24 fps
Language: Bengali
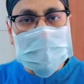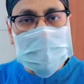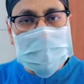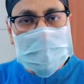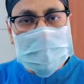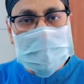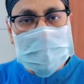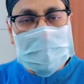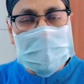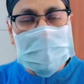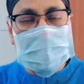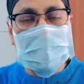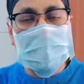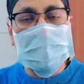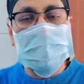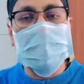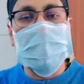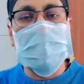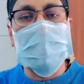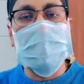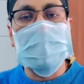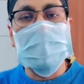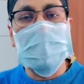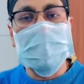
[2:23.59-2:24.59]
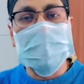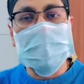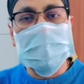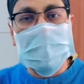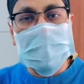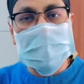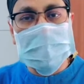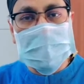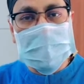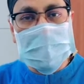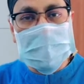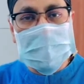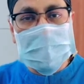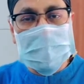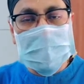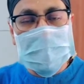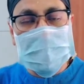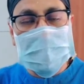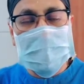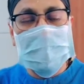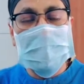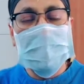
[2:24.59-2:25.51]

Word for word: করবেন না ভয় পাবেন না